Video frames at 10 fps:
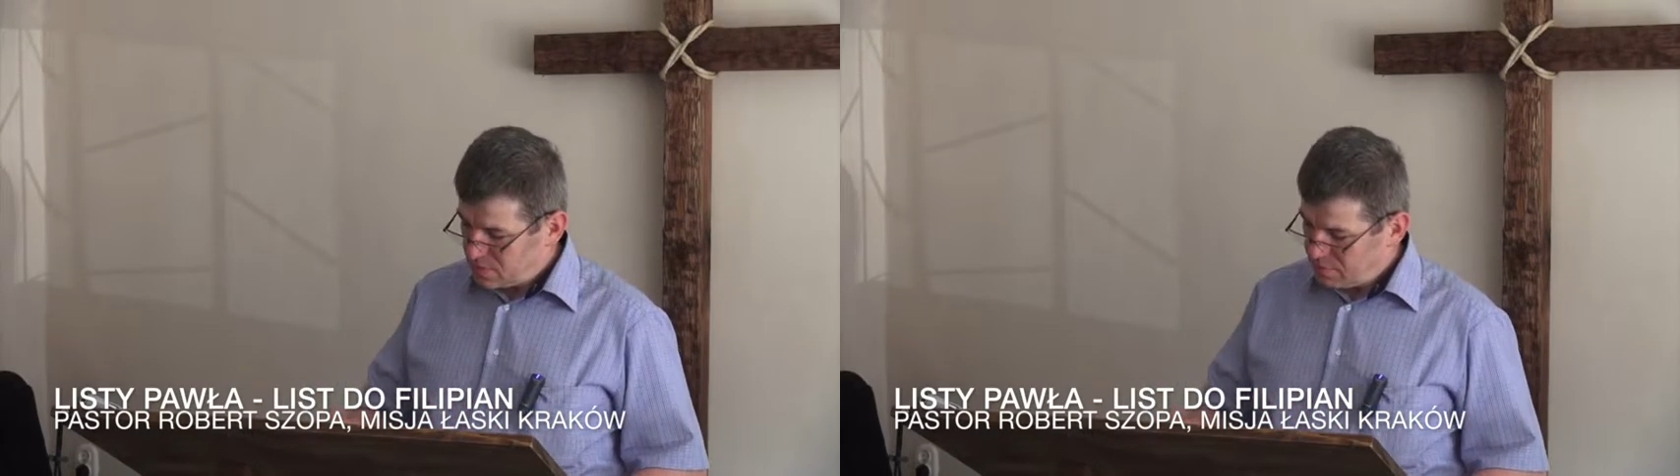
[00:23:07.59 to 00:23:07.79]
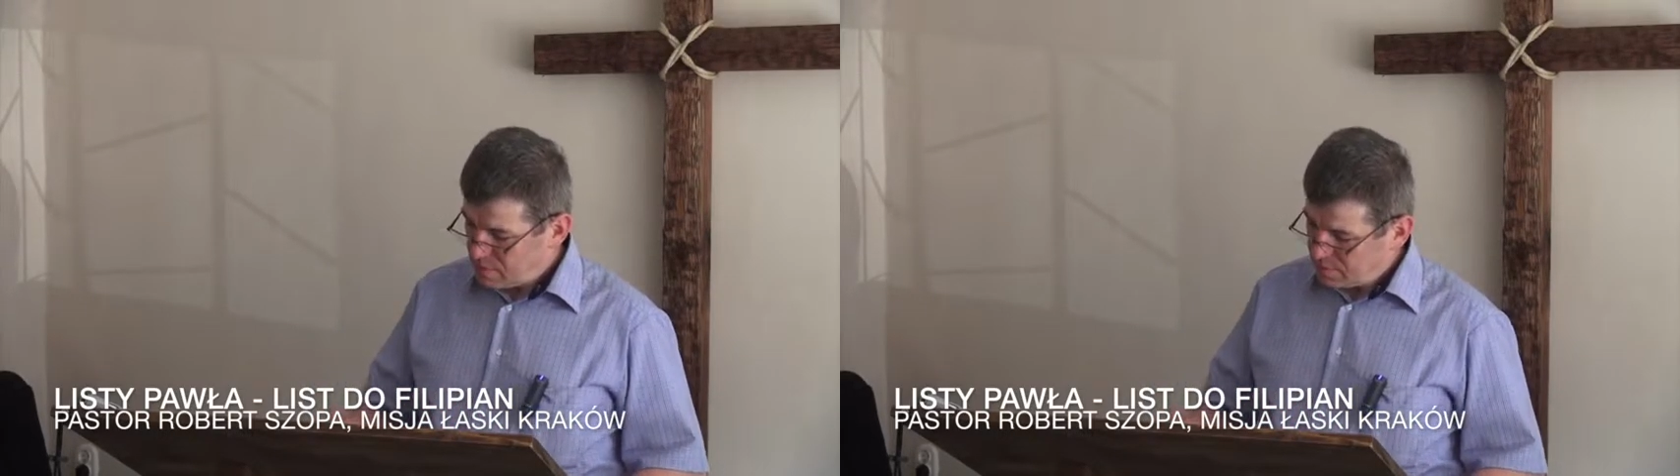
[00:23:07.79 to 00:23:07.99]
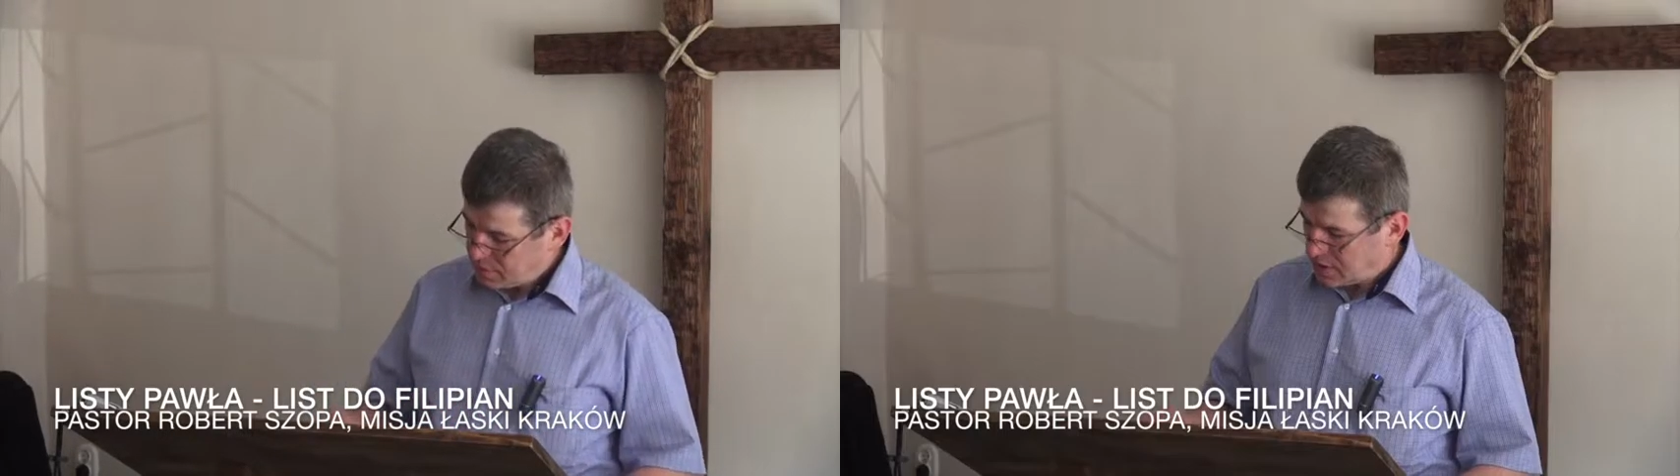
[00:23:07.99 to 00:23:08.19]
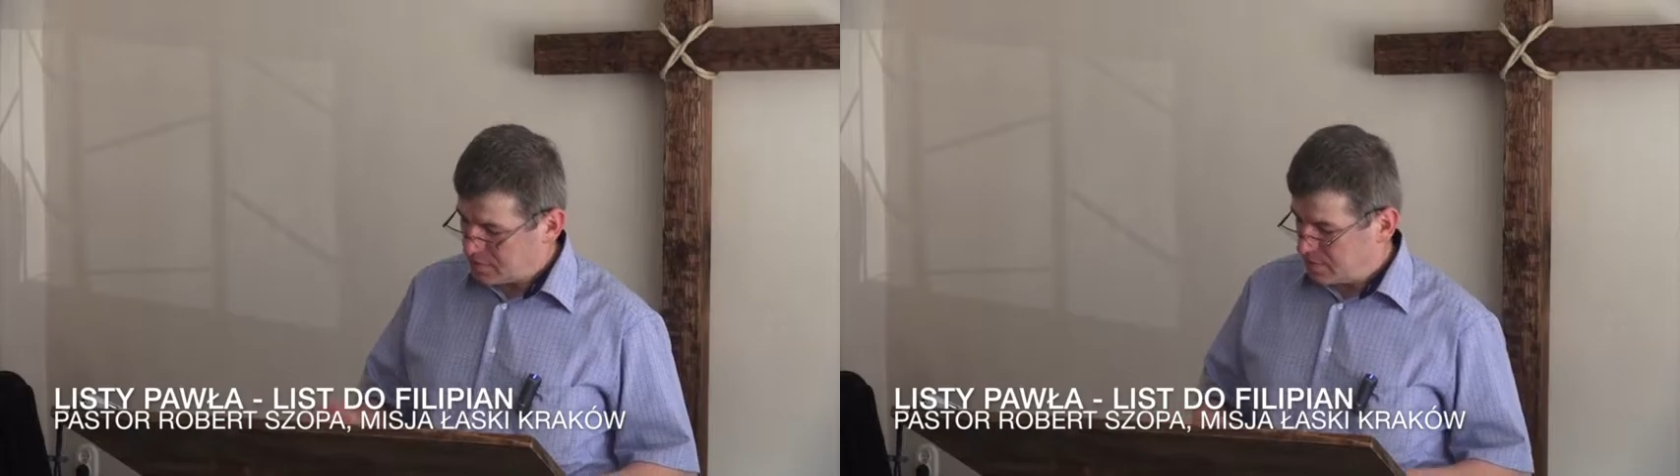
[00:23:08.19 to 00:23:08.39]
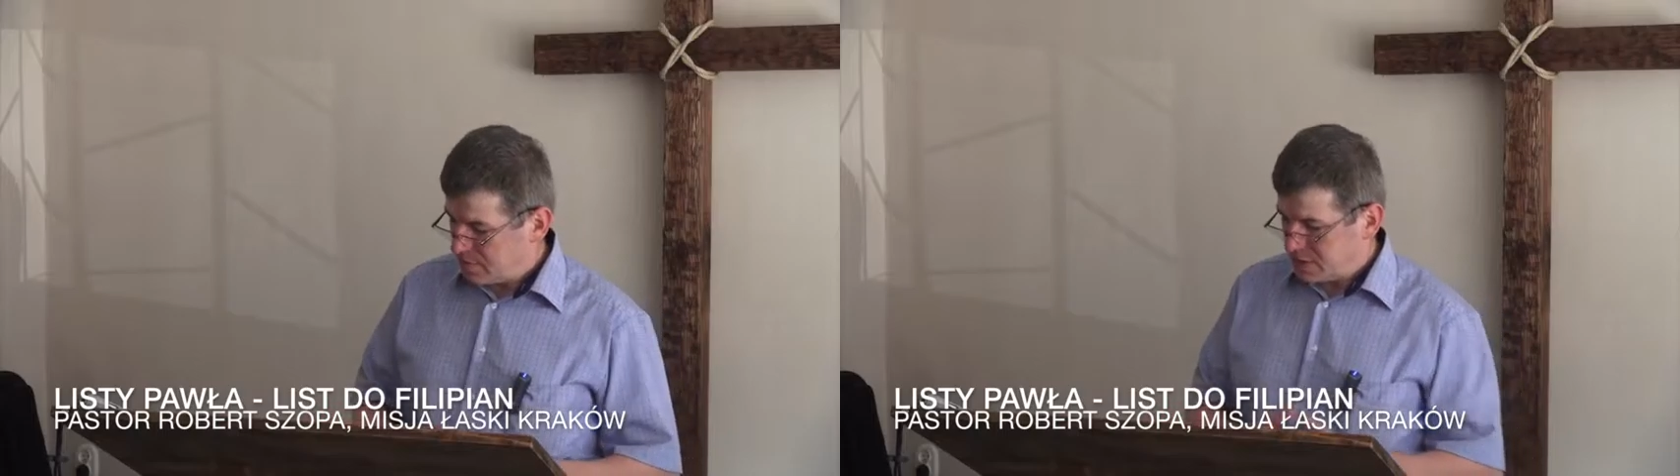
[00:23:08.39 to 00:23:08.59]
y, nie wiem, tak
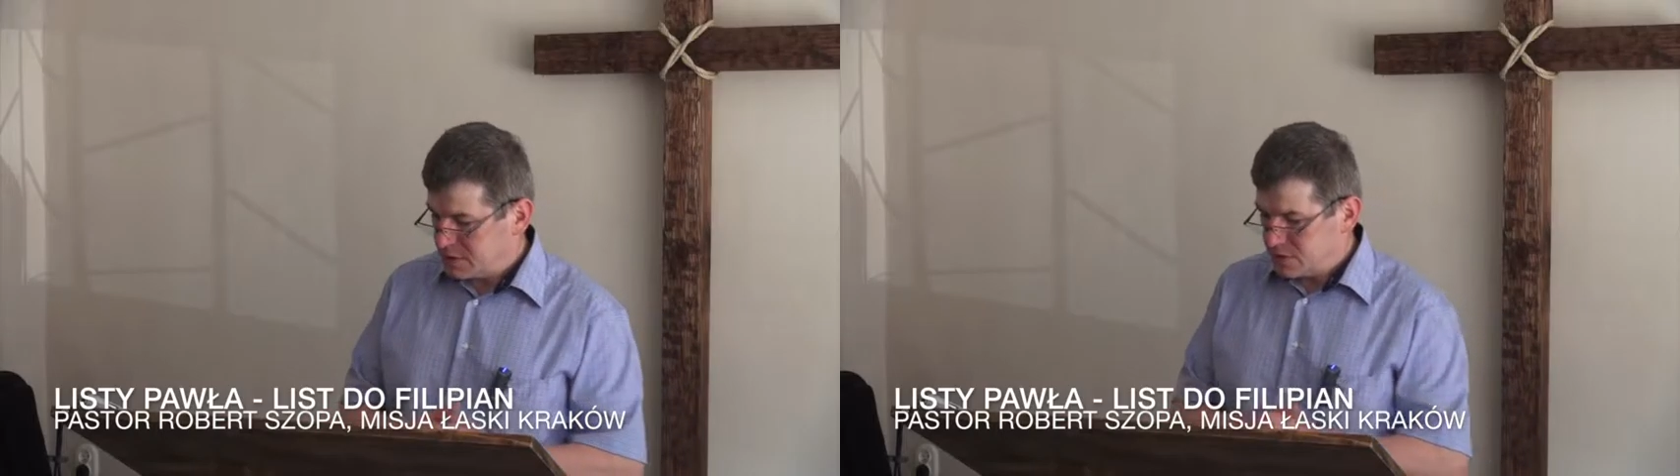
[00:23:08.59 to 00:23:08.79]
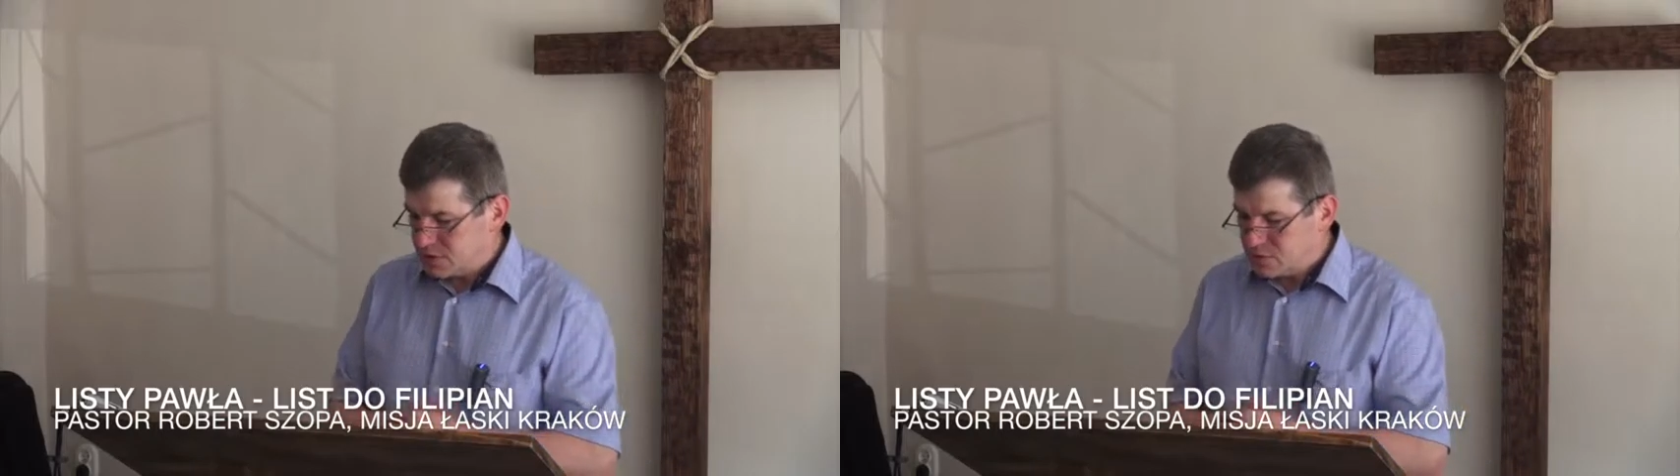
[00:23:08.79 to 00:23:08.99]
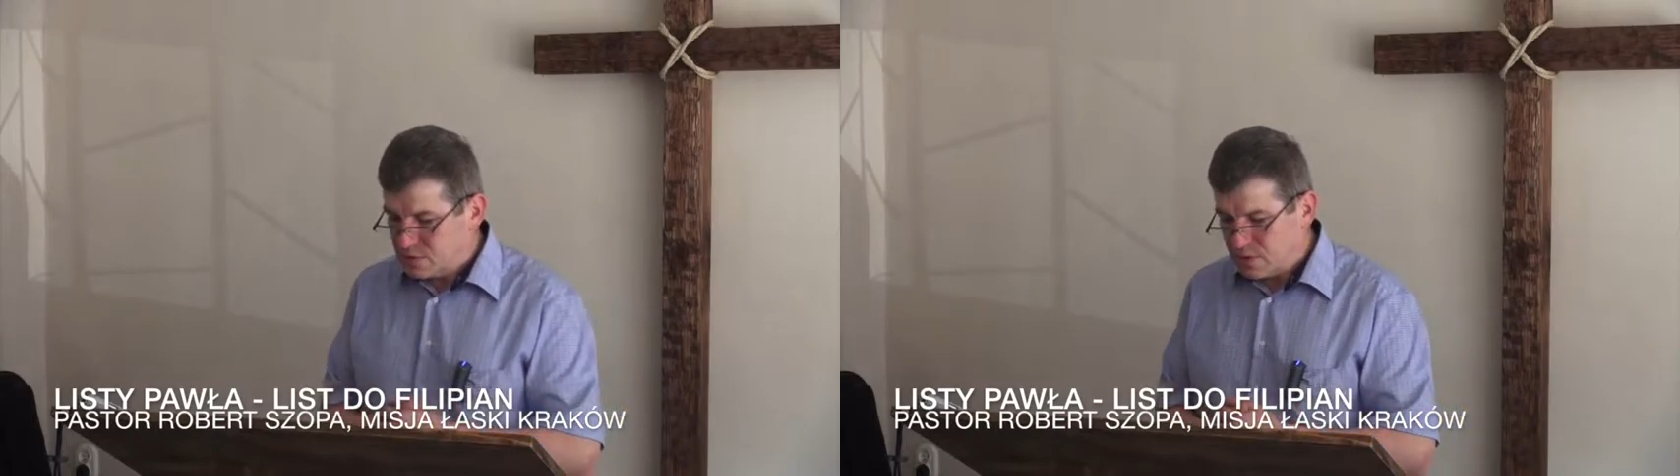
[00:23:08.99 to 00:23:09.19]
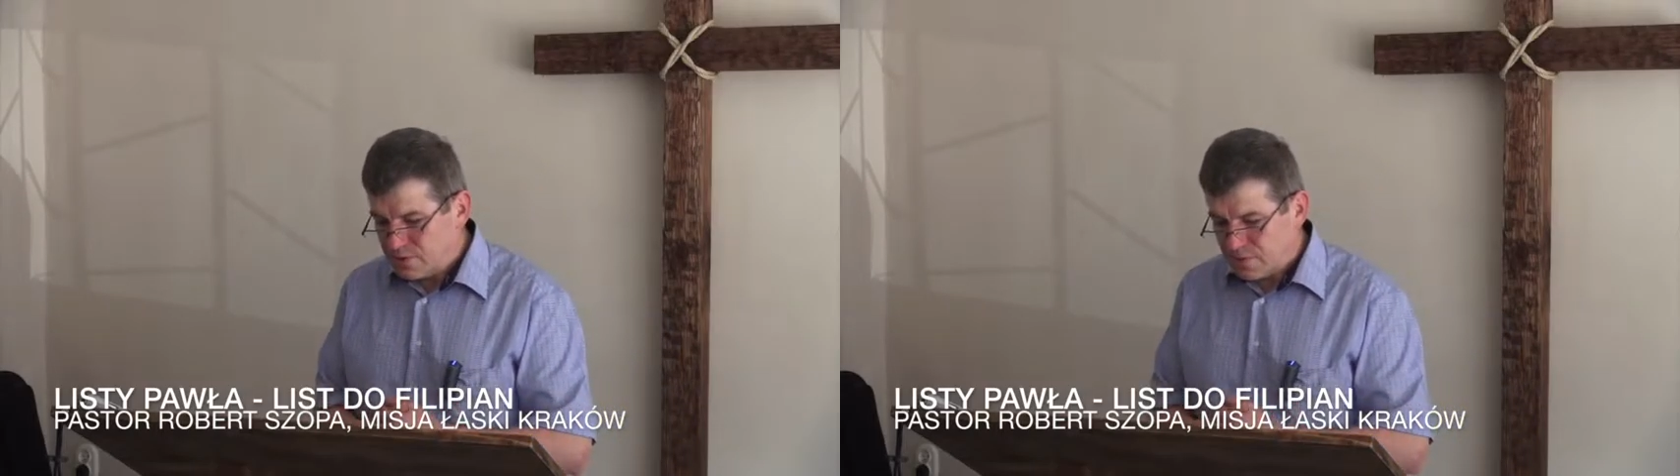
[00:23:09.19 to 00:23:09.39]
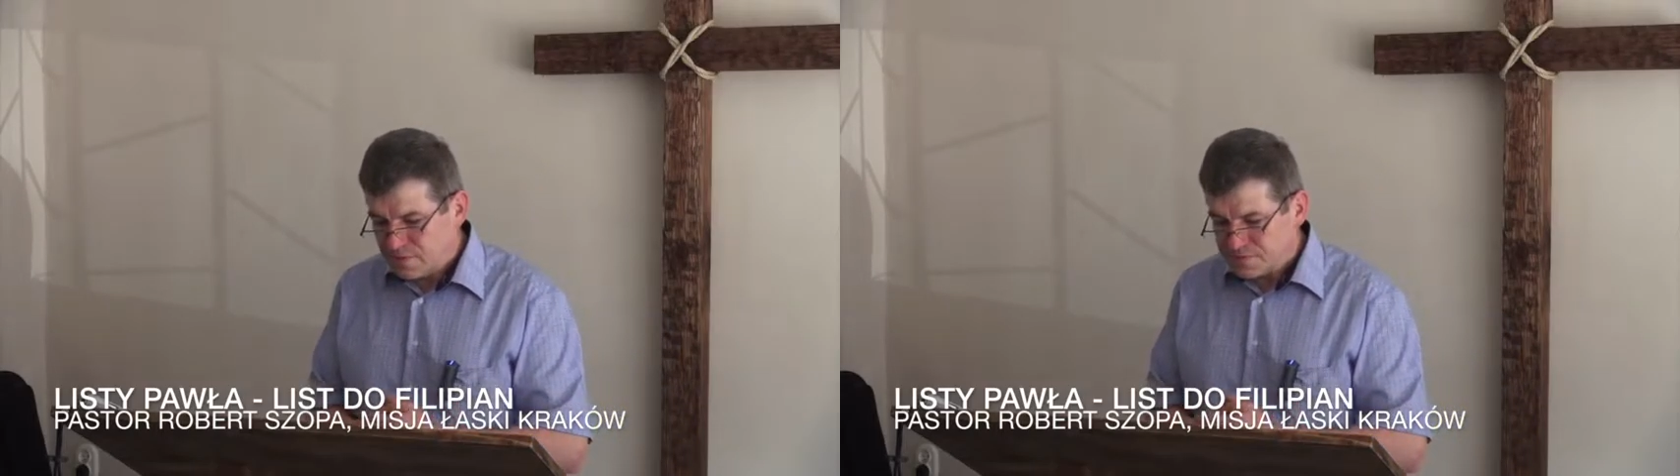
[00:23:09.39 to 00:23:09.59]
bardziej
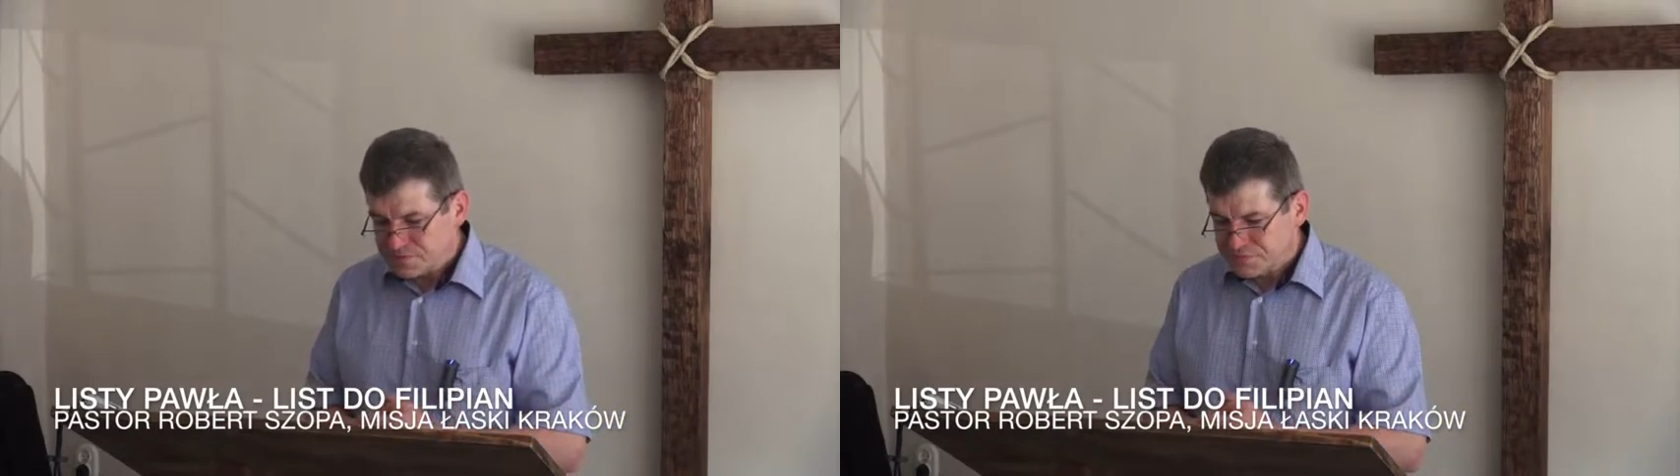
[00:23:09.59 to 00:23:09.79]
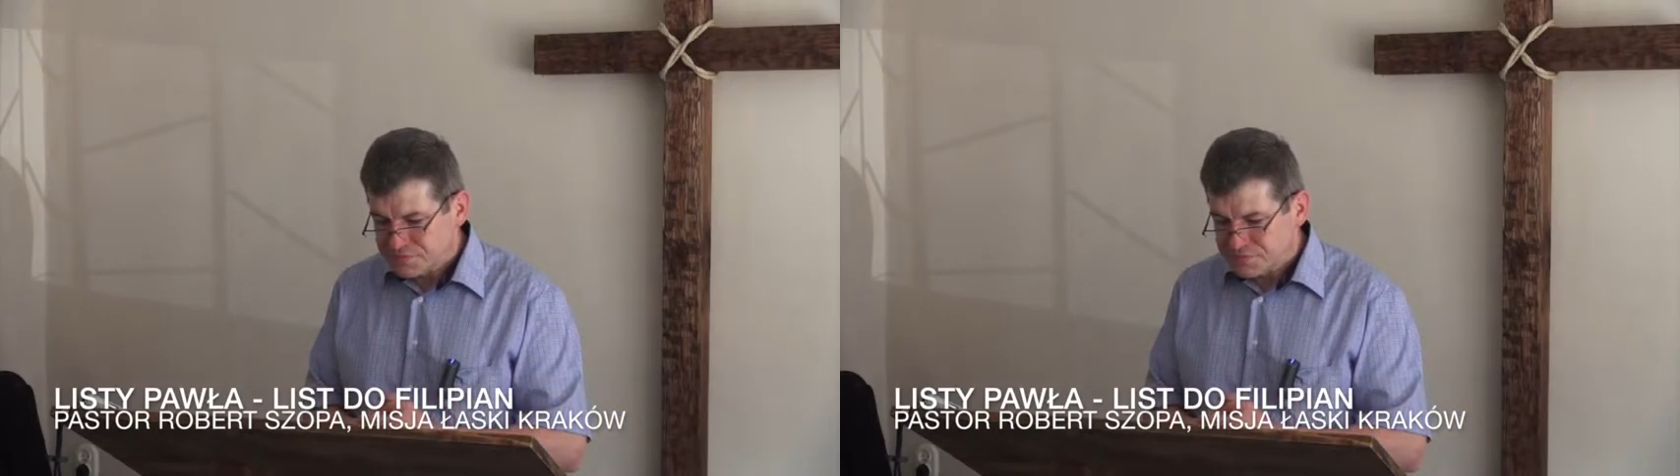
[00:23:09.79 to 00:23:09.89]
szczegółowo